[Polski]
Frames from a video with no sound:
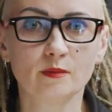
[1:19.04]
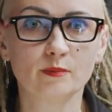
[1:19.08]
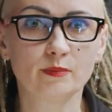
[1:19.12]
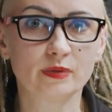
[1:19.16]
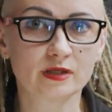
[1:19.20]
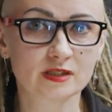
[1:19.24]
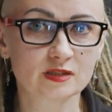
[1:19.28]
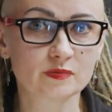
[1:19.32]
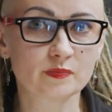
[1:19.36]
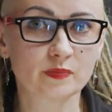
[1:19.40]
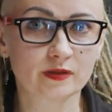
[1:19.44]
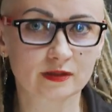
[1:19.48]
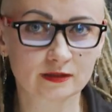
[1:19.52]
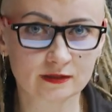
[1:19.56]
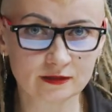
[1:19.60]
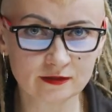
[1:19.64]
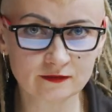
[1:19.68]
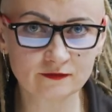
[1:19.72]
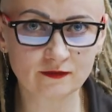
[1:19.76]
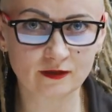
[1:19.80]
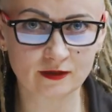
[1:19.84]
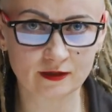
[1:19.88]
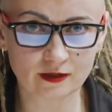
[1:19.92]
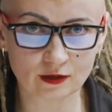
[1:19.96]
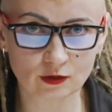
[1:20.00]

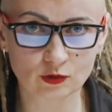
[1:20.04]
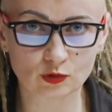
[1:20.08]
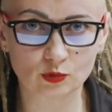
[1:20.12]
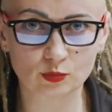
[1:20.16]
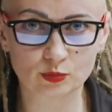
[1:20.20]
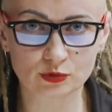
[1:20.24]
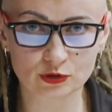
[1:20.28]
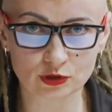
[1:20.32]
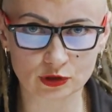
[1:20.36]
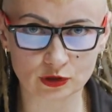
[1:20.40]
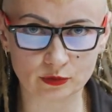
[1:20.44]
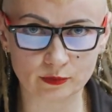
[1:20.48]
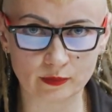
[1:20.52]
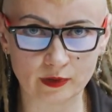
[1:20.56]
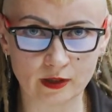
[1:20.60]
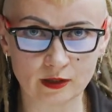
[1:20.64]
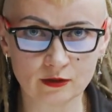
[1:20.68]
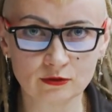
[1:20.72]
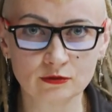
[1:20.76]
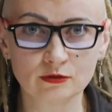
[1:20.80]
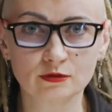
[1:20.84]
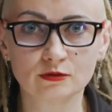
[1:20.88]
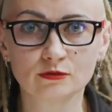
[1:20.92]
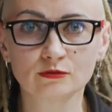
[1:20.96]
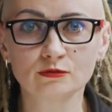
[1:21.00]
Perspektywa, jaką
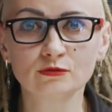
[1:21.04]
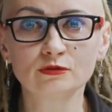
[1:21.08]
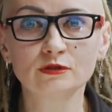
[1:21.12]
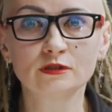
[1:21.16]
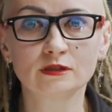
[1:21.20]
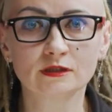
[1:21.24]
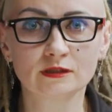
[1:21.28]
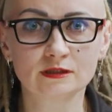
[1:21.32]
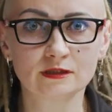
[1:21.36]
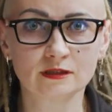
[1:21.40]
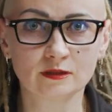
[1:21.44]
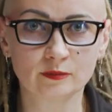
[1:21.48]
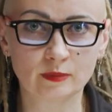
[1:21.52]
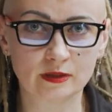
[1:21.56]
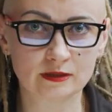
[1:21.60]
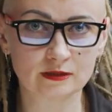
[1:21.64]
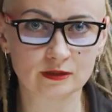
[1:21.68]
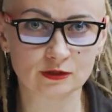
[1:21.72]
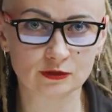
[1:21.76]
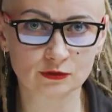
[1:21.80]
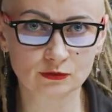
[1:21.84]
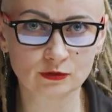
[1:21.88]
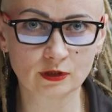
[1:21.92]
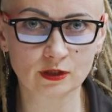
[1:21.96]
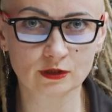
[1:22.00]
przyjmę,
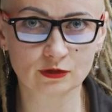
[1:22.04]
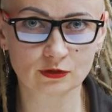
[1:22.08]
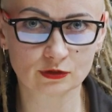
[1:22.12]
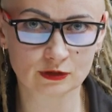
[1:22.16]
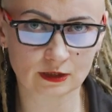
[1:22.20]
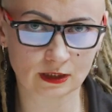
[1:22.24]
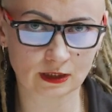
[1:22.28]
usystematyzuje to